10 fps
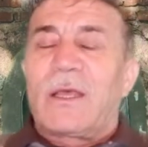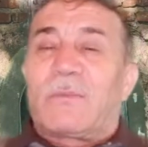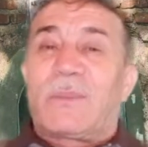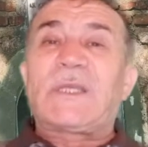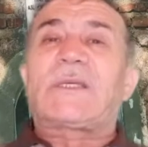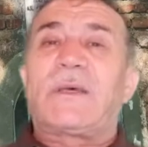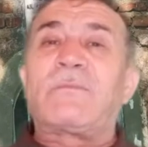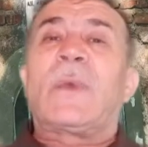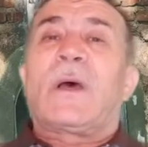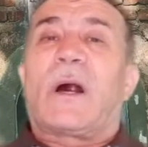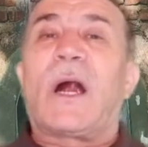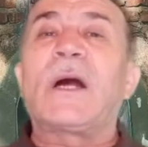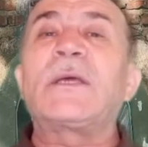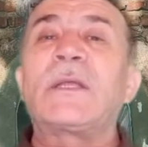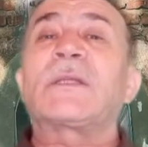bizim
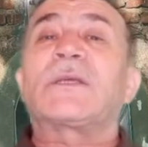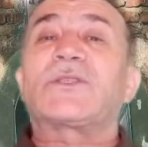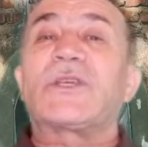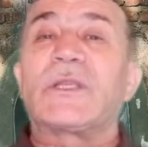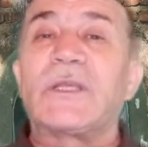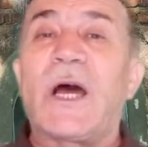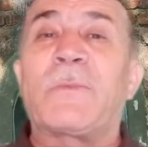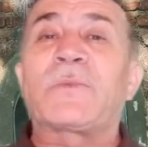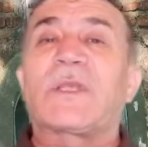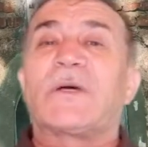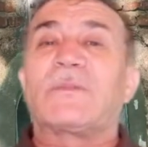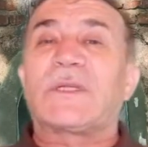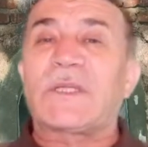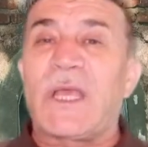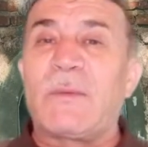ahiret için
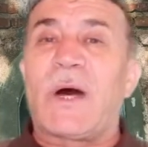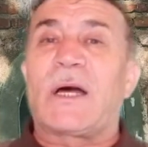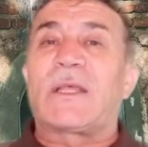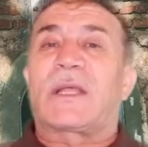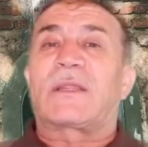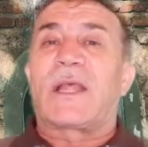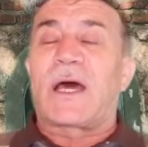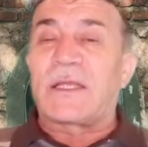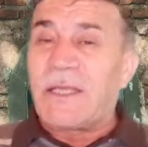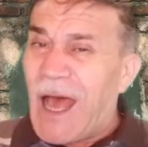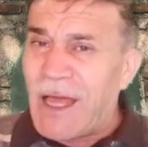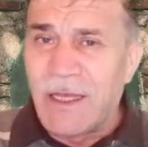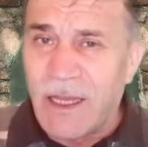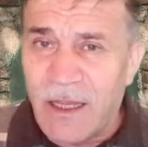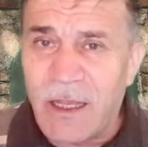yaptığımız ibadetler
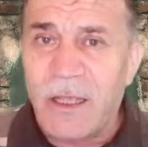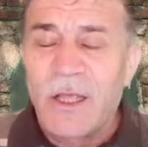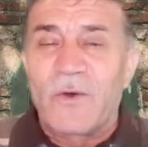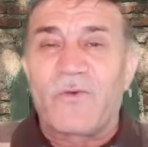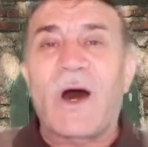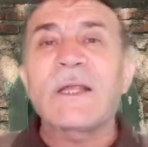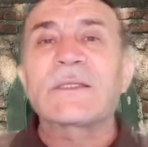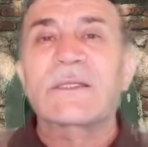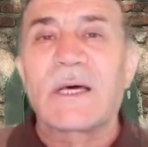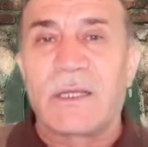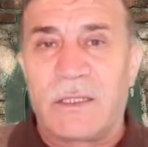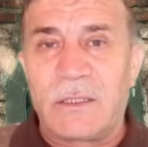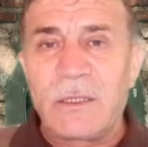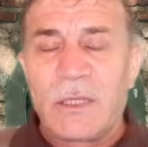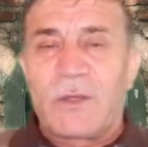yani
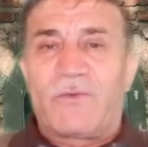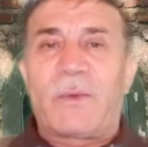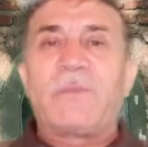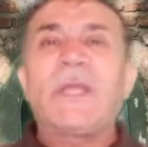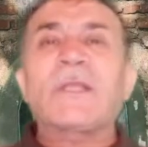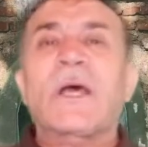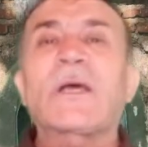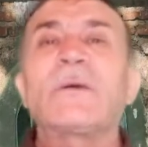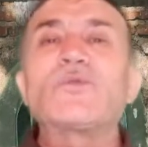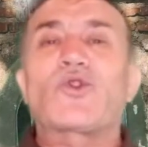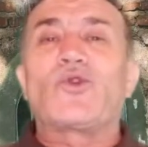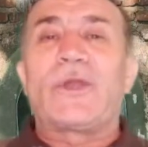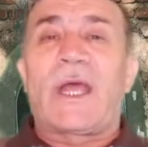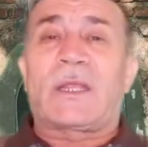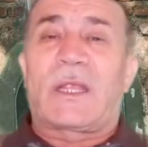farzları ve bir takım
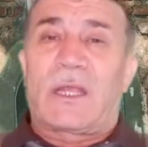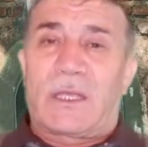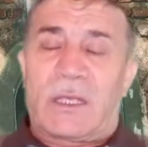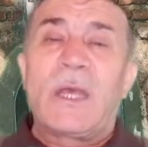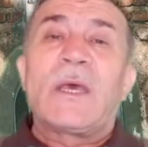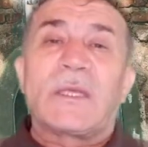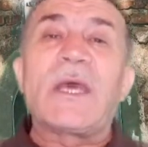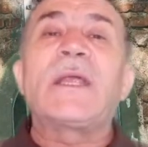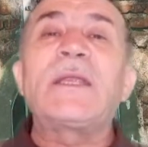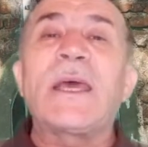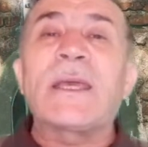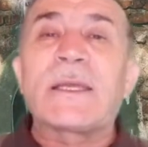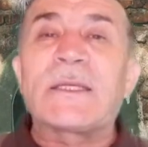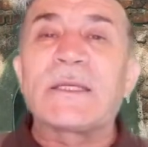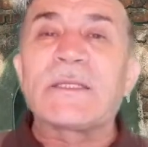sünnetleri yerine
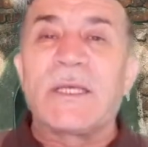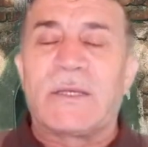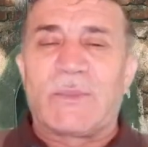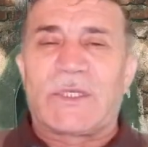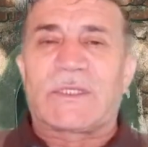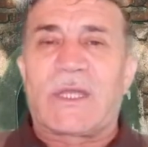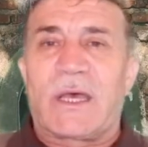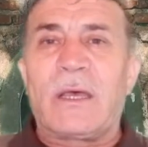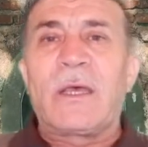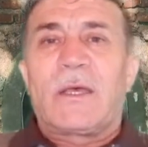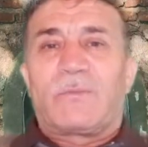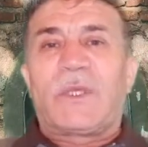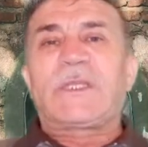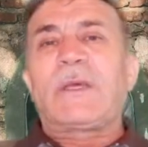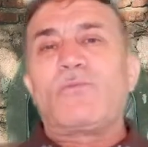getirdiğimizde
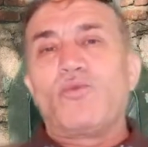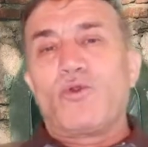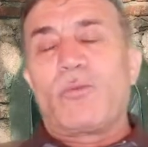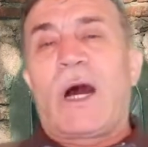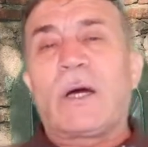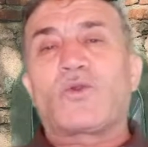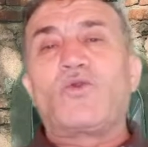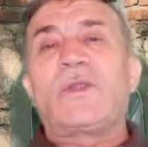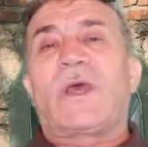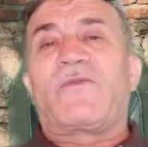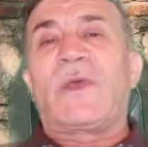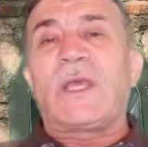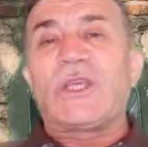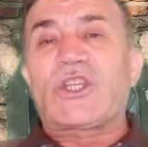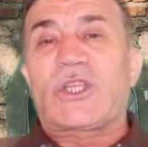bizim mübah dünyevi
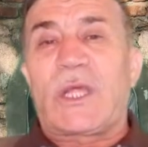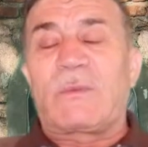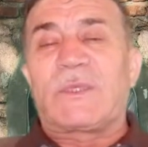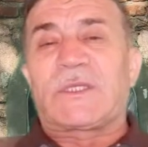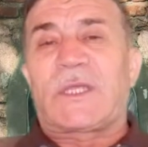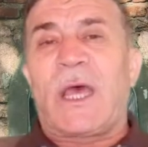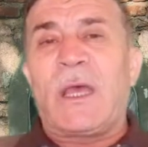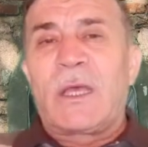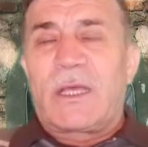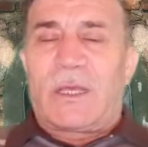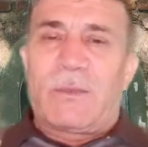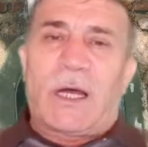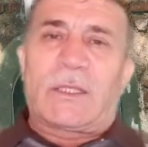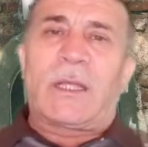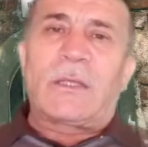işlerimizde
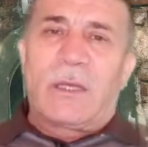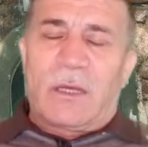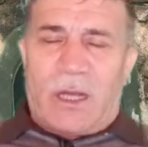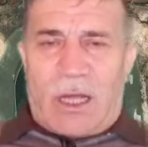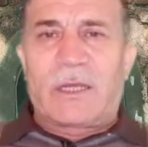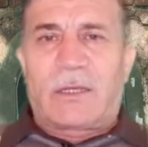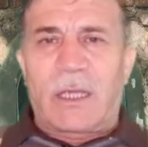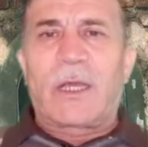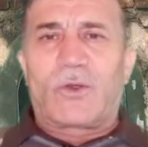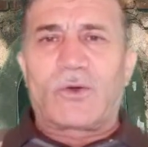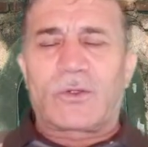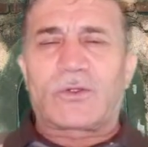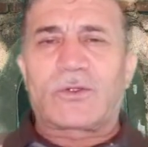ibadet haline geliyor.